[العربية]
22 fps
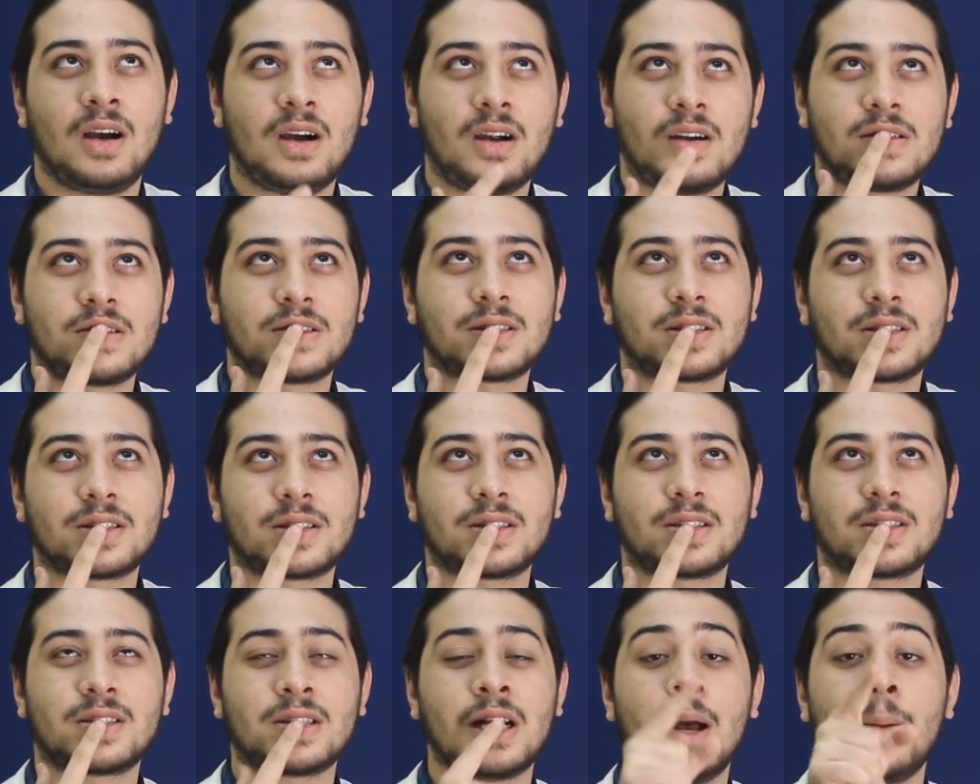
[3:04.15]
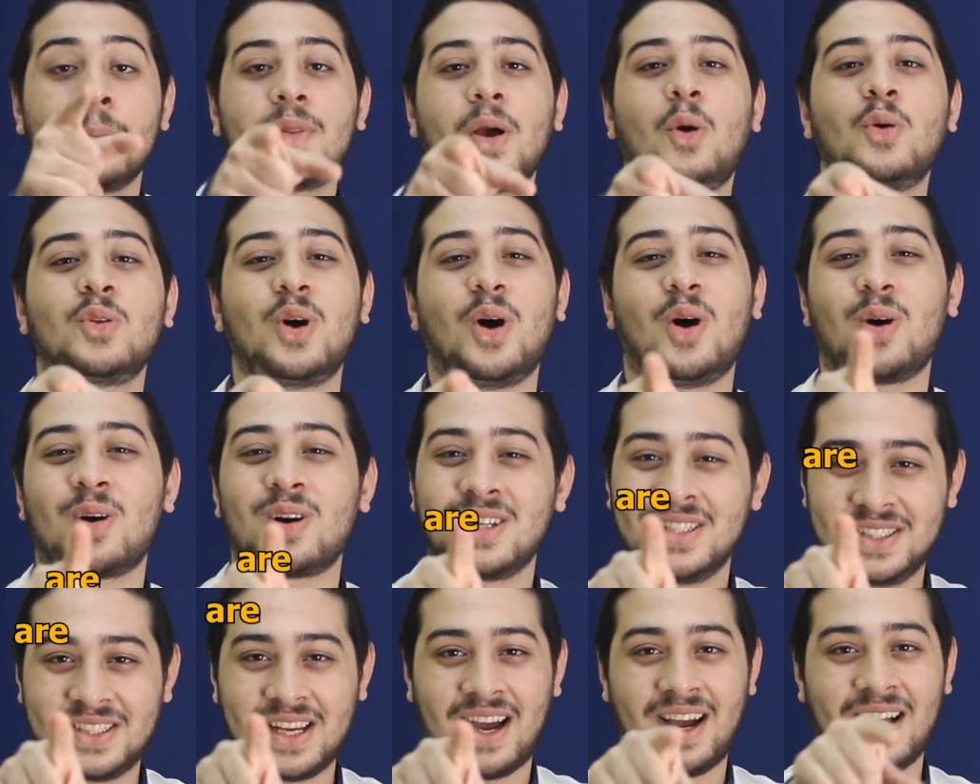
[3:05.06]
ار تاخد ار
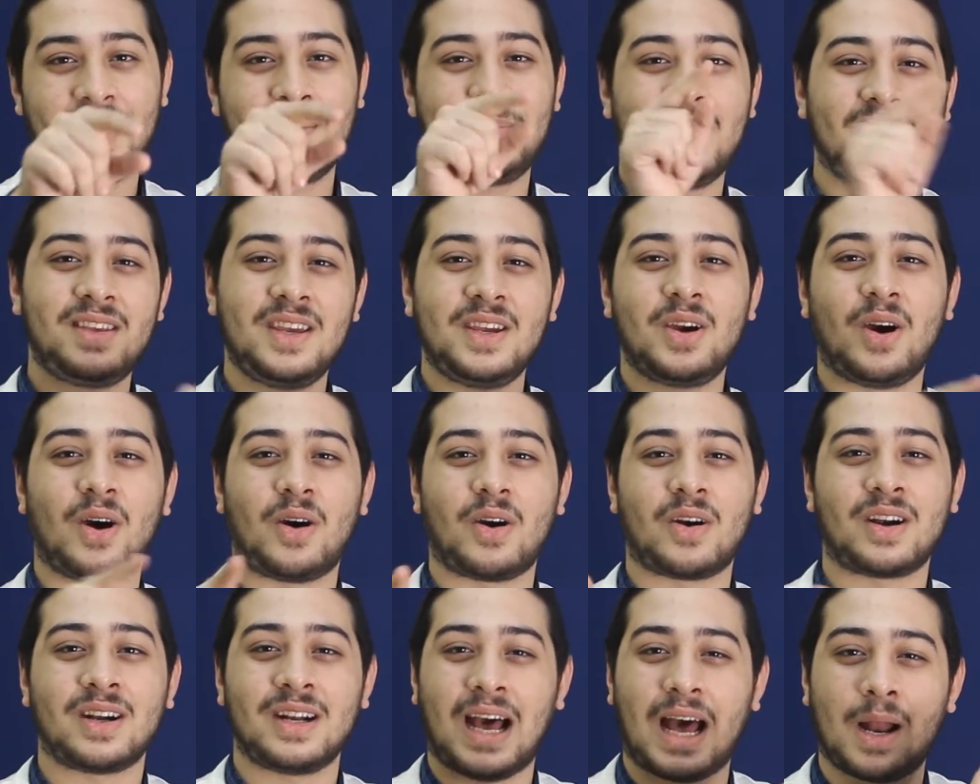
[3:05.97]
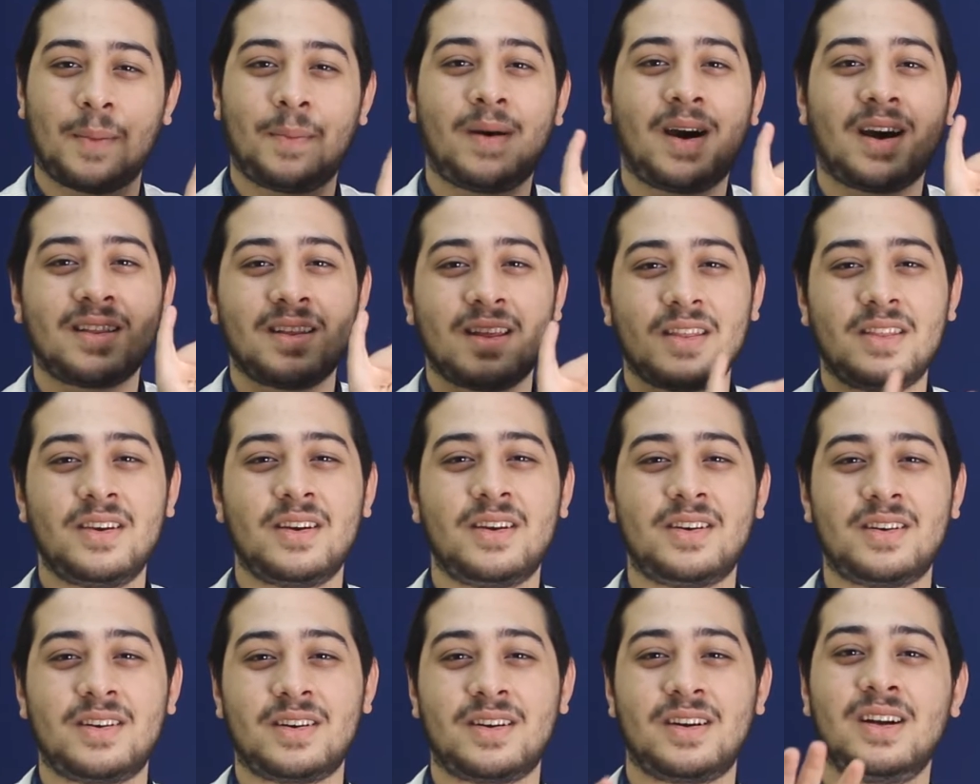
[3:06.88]
صح يبقى they are على بعض
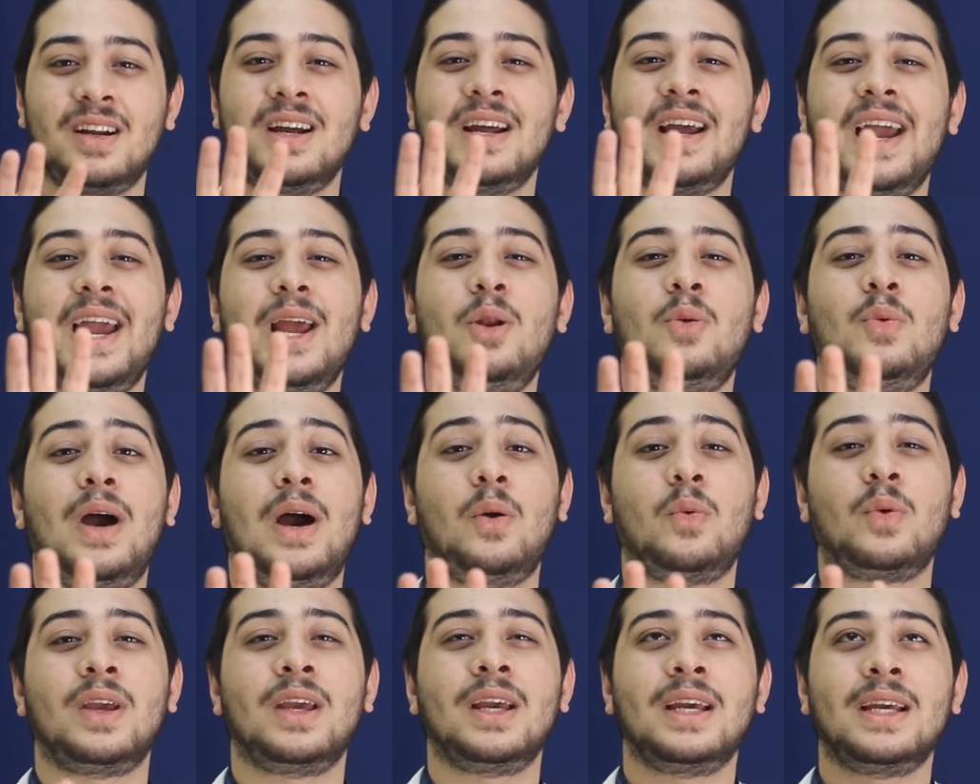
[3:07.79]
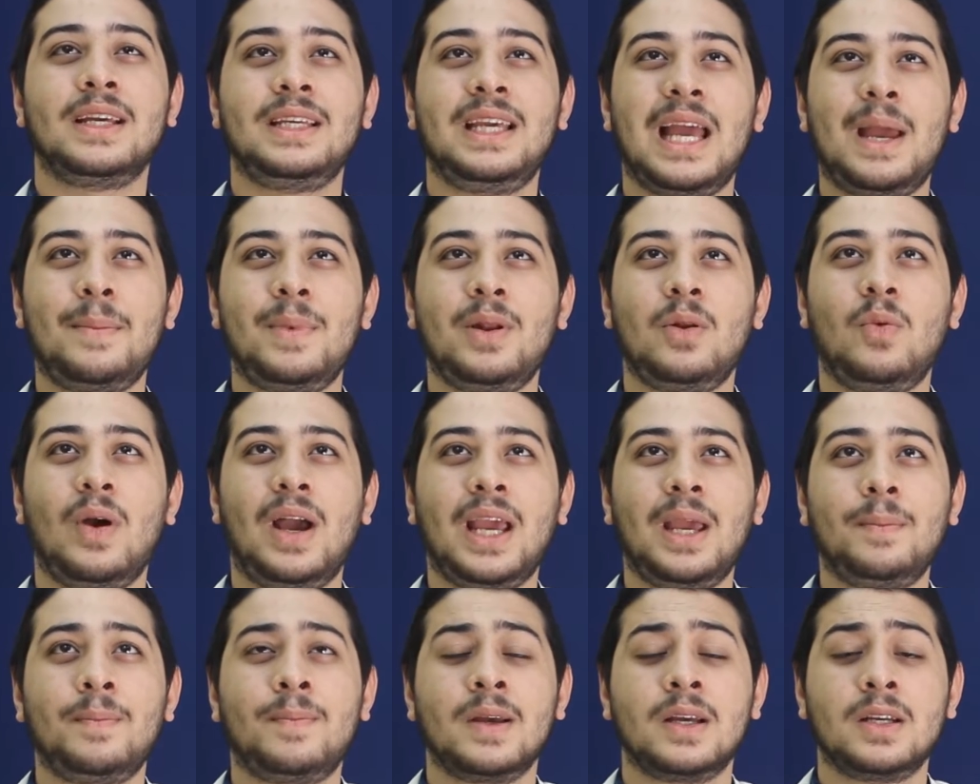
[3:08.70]
there حلو قوي يعمل
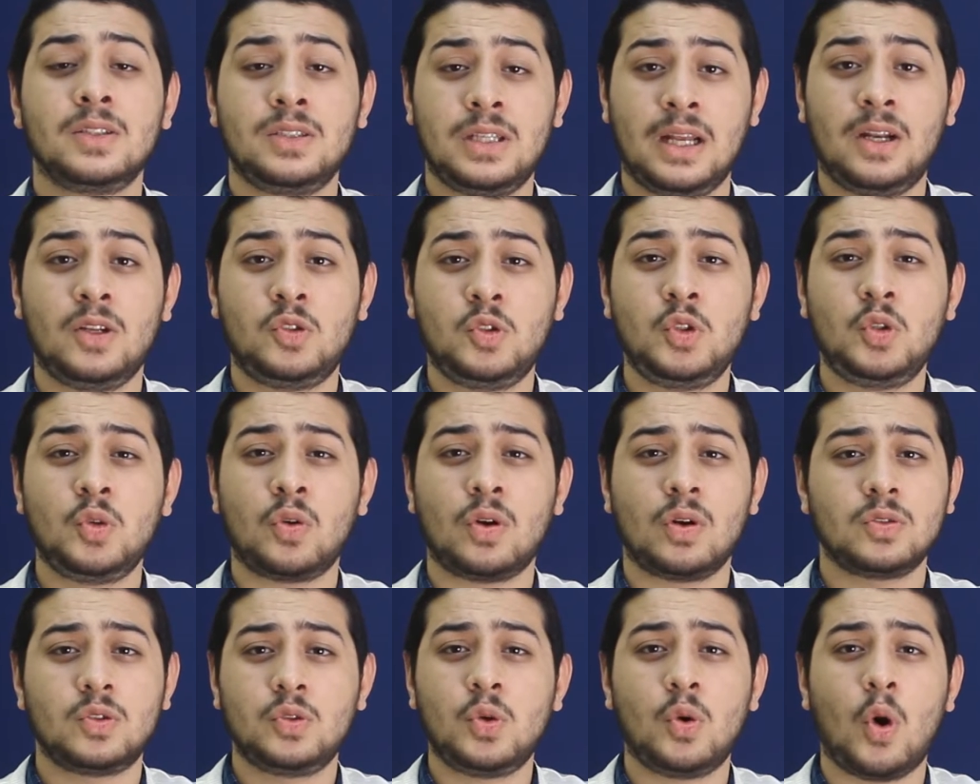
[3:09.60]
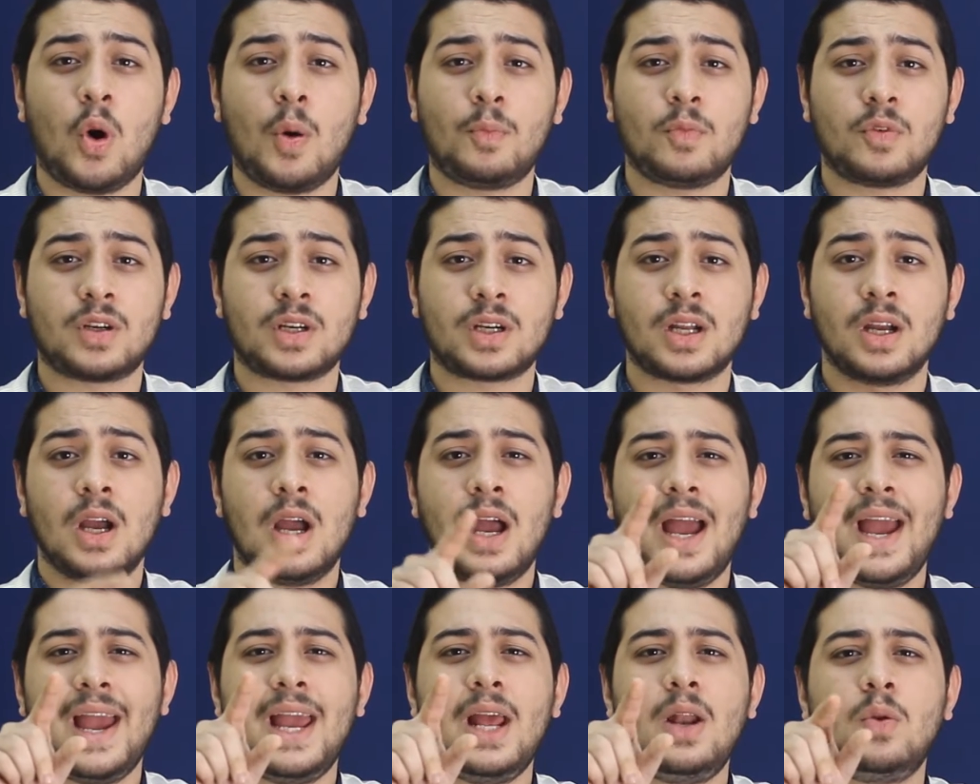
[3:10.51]
واجب يعني do your do homework
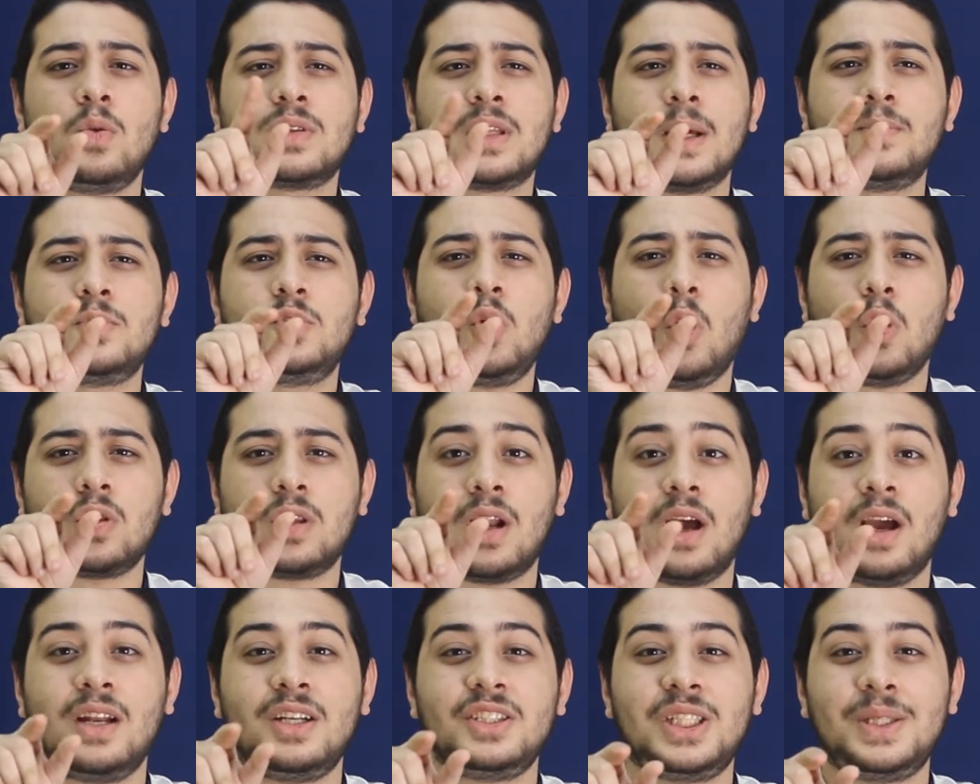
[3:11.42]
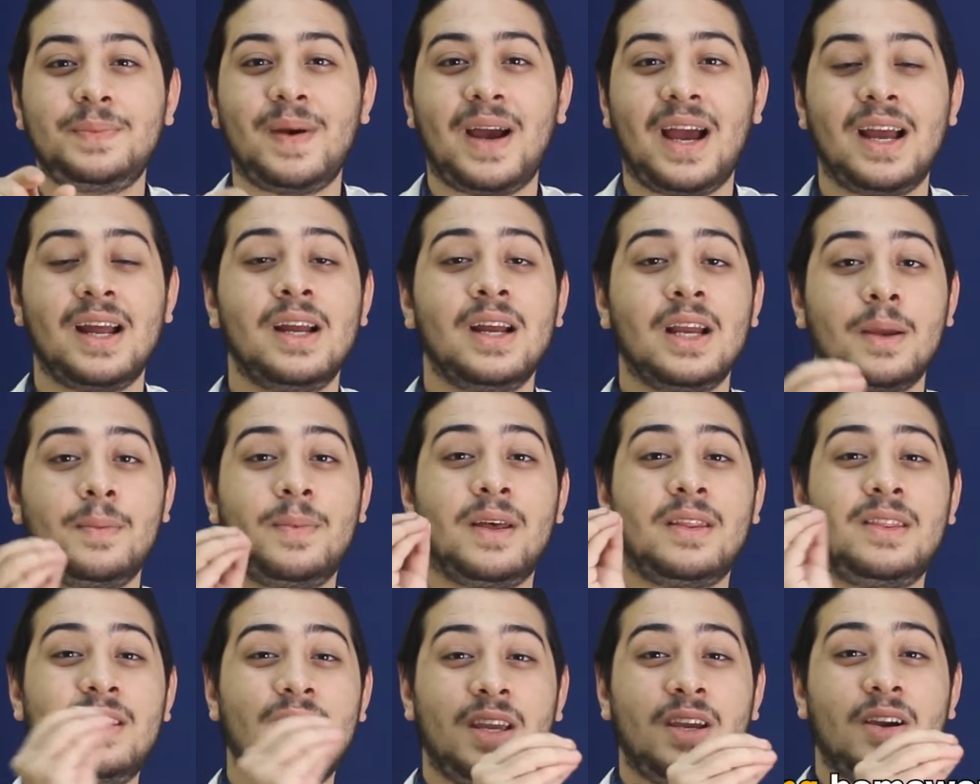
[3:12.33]
حلو طب دو حط الاي ام جي بقى
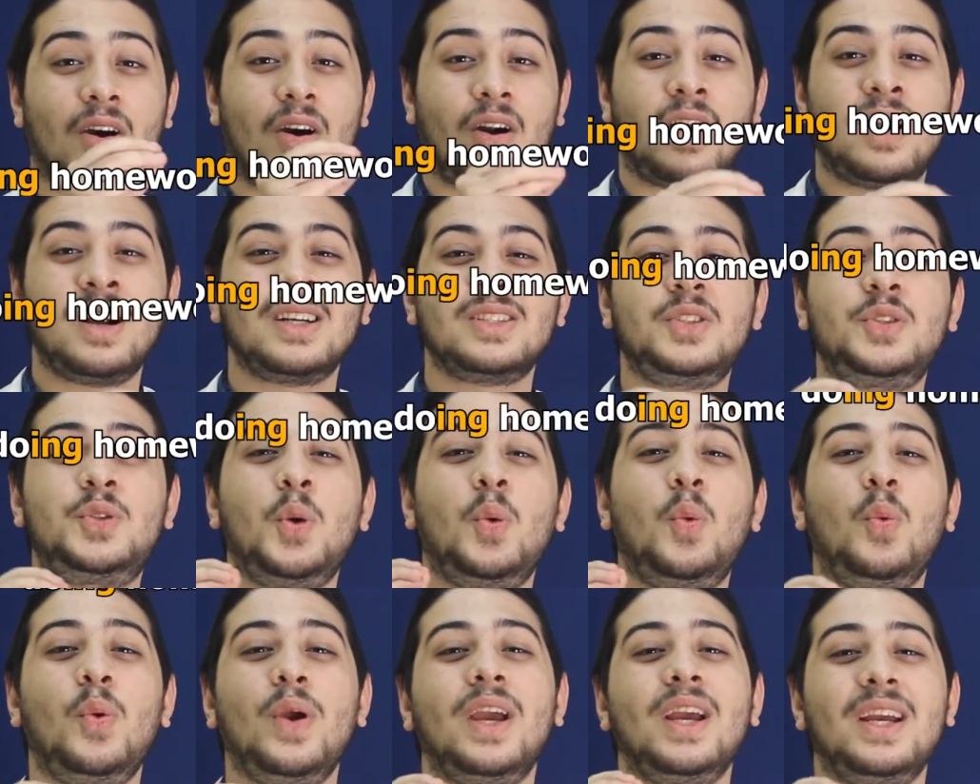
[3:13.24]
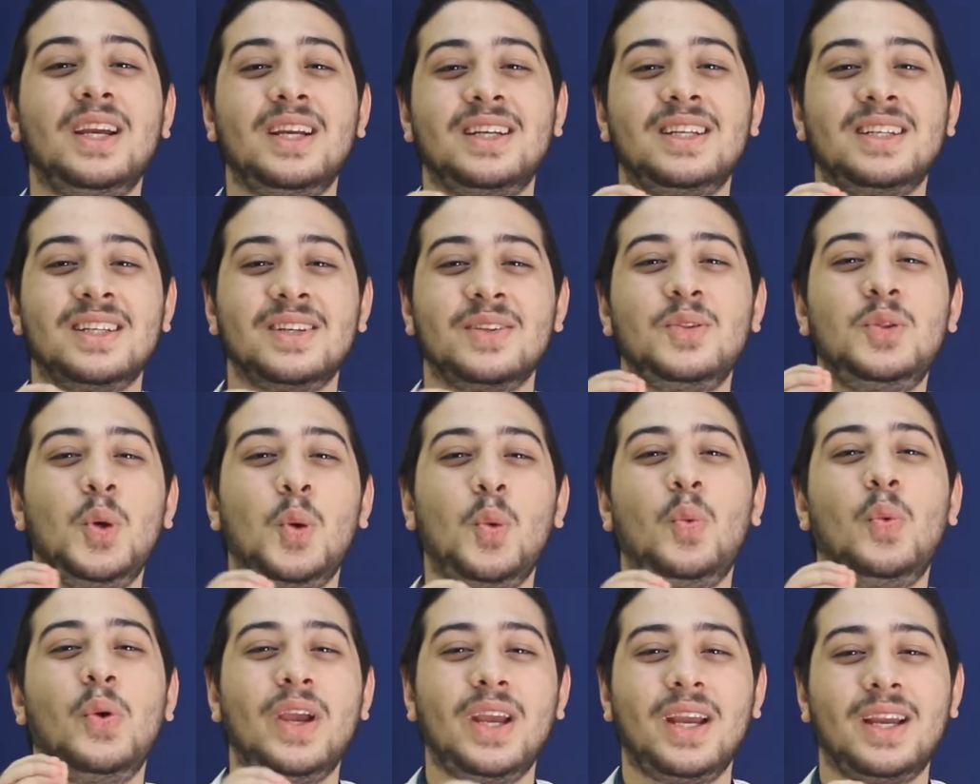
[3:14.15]
يبقى they are doing
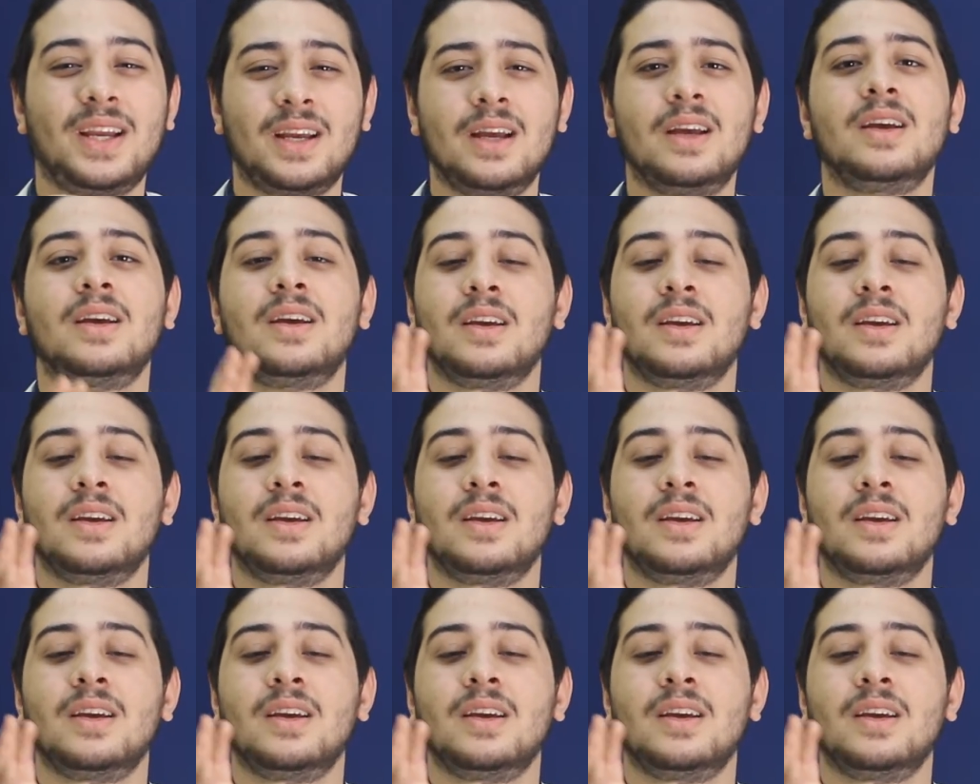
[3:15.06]
doing